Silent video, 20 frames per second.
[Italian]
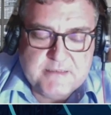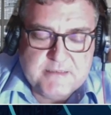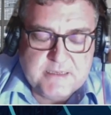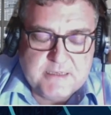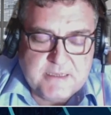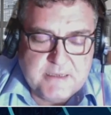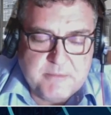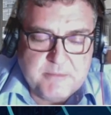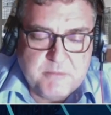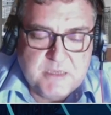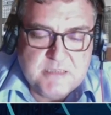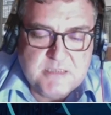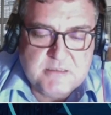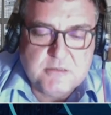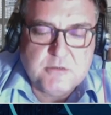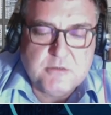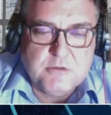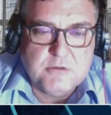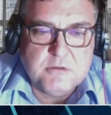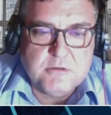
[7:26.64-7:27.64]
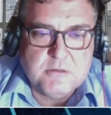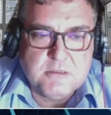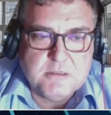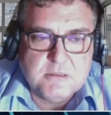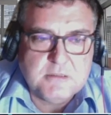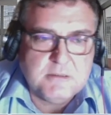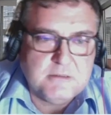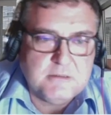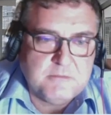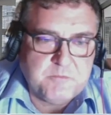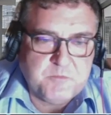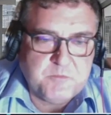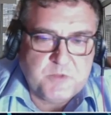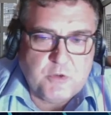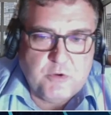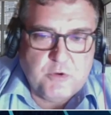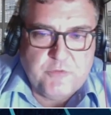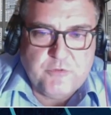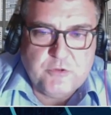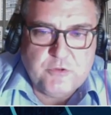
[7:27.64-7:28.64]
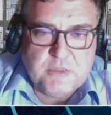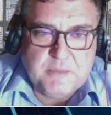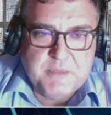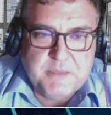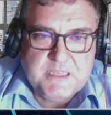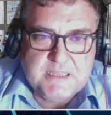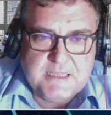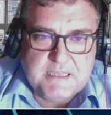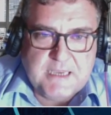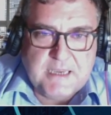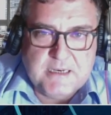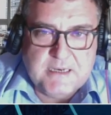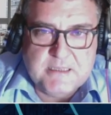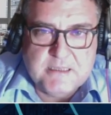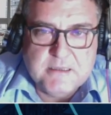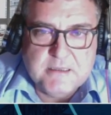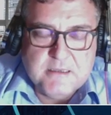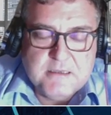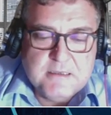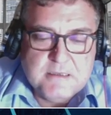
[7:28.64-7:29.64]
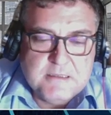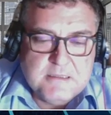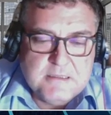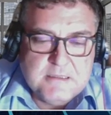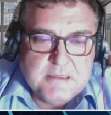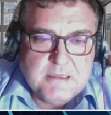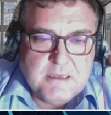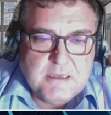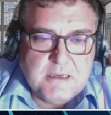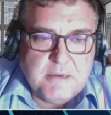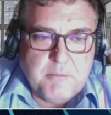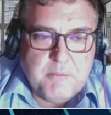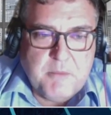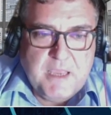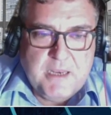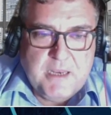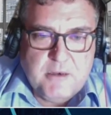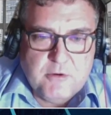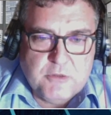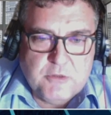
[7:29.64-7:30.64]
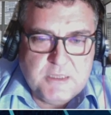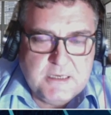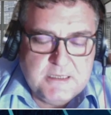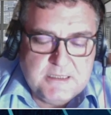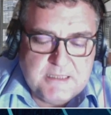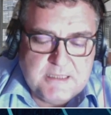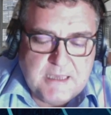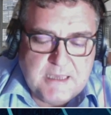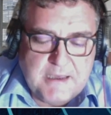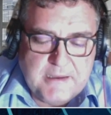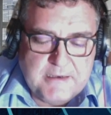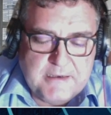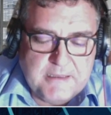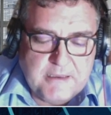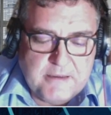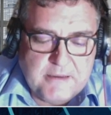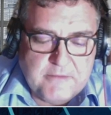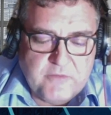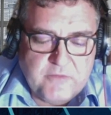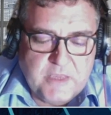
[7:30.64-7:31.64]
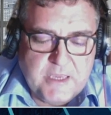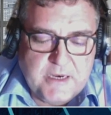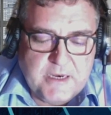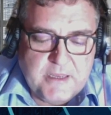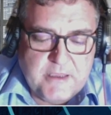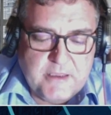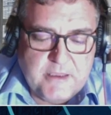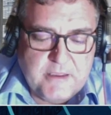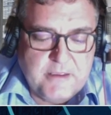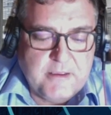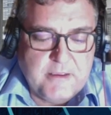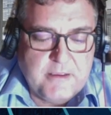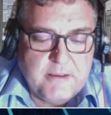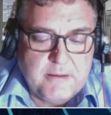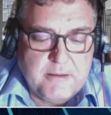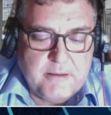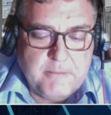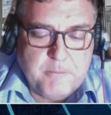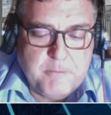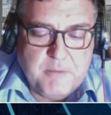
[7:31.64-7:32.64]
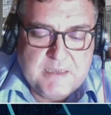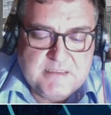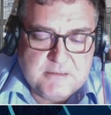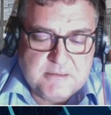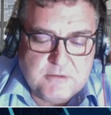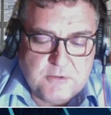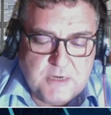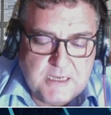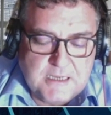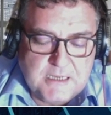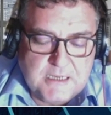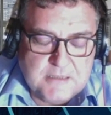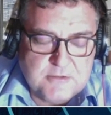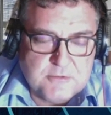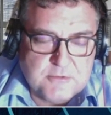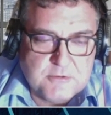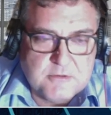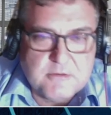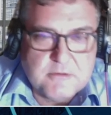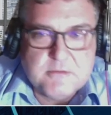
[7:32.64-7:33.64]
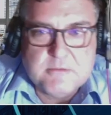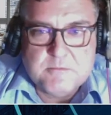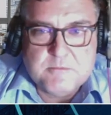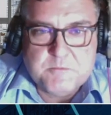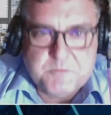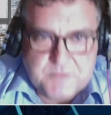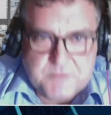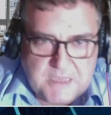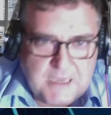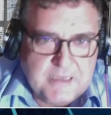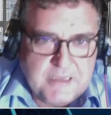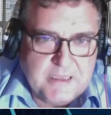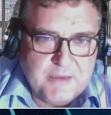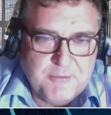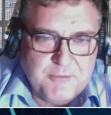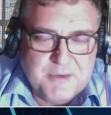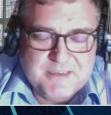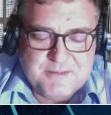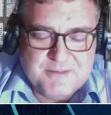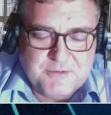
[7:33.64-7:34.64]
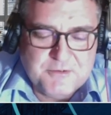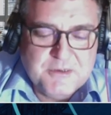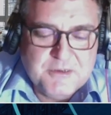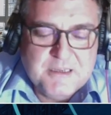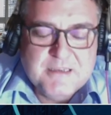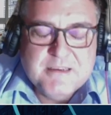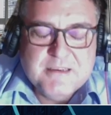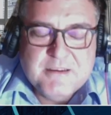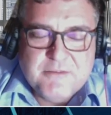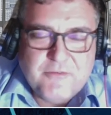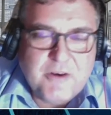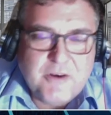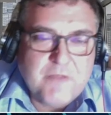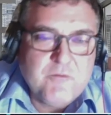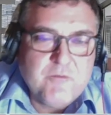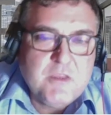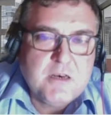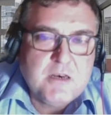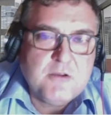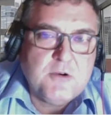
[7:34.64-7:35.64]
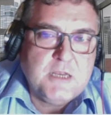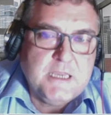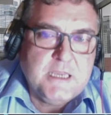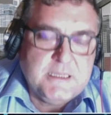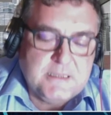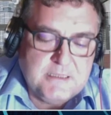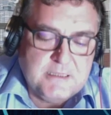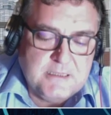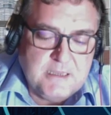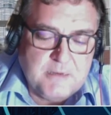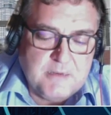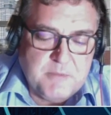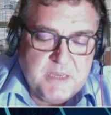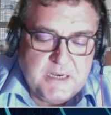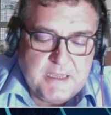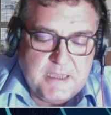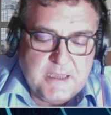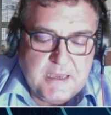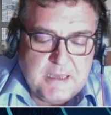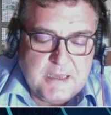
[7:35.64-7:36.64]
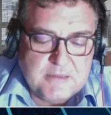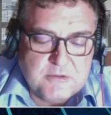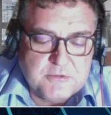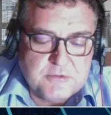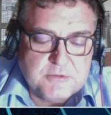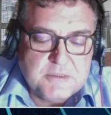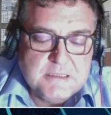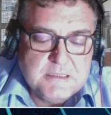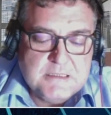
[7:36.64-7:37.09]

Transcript: che è messo eh, con i fondamentali eh, meglio dell'Italia viene eh, bastonato, mm, anche questo fra virgolette, dal mercato,